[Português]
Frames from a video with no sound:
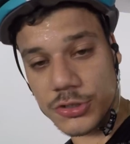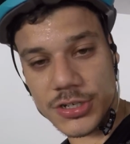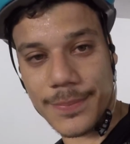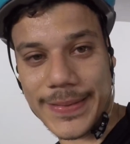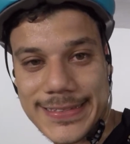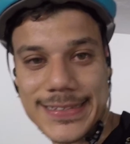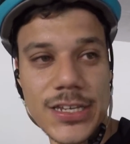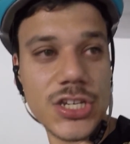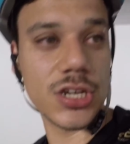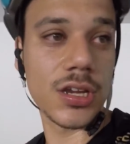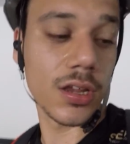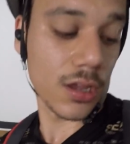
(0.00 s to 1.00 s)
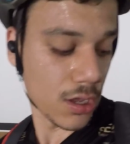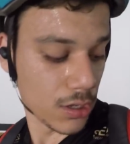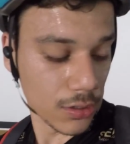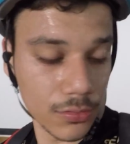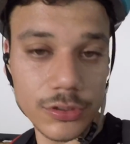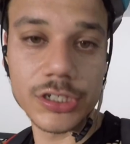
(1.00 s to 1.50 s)
de capacete
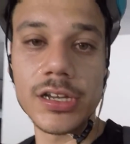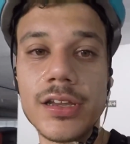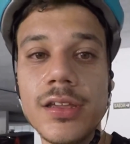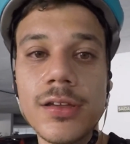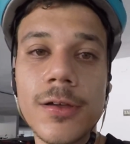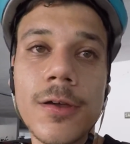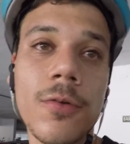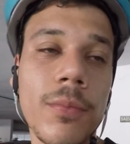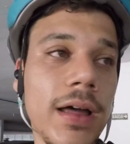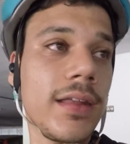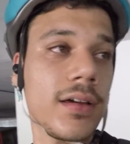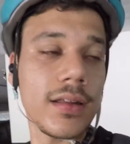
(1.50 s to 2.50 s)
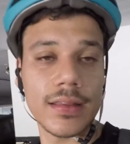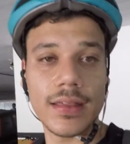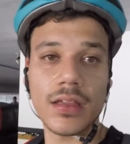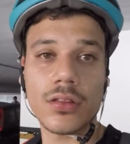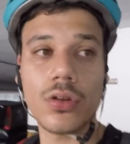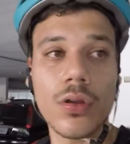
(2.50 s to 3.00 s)
mochilinha com banana
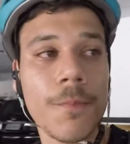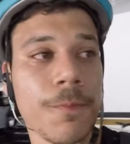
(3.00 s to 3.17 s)
dentro.